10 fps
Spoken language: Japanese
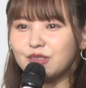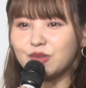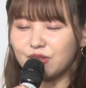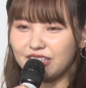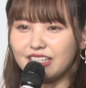る
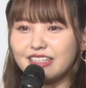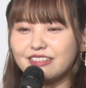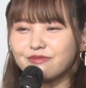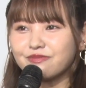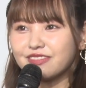の
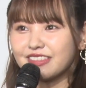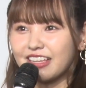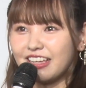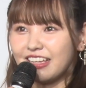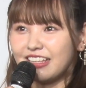で
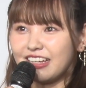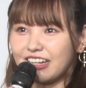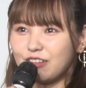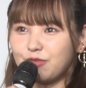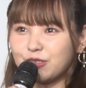なん
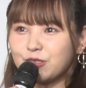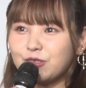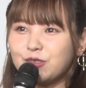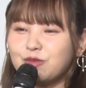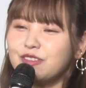かやっぱそうい
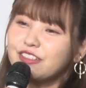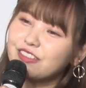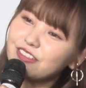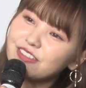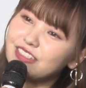うのを見
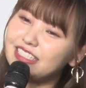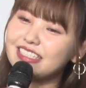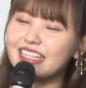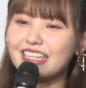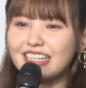ると行き
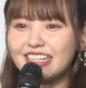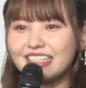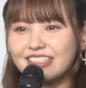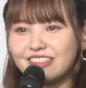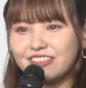たい
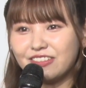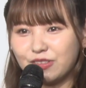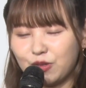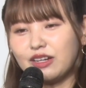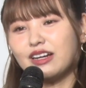なっていう
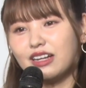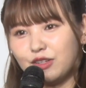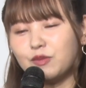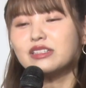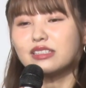のがあ
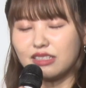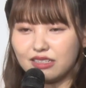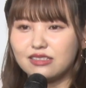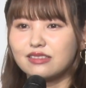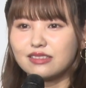りますね。